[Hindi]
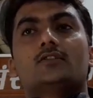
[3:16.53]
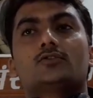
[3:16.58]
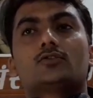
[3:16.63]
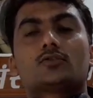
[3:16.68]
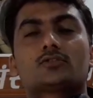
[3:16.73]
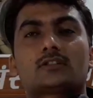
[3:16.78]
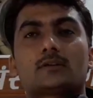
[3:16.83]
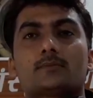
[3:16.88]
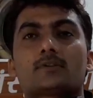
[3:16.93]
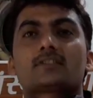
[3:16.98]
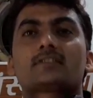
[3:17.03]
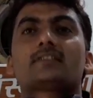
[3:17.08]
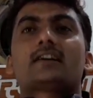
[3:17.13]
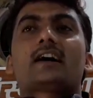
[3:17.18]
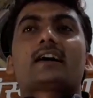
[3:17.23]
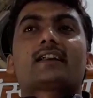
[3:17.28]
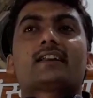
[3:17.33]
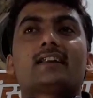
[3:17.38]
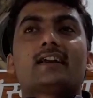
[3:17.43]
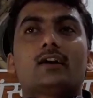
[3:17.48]
जो
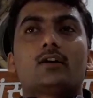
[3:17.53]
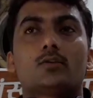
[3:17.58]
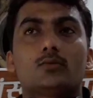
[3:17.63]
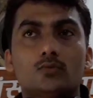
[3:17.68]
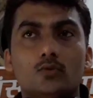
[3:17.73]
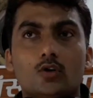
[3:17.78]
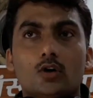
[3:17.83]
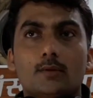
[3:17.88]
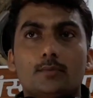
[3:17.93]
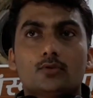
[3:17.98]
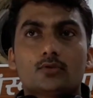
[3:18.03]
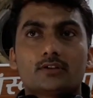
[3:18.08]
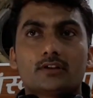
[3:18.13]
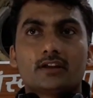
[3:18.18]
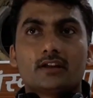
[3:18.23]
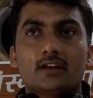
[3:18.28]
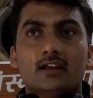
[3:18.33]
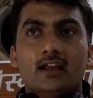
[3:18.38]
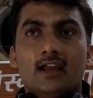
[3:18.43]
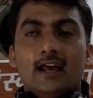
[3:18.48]
समझदार ना हो वो अबोध
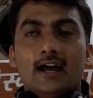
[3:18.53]
है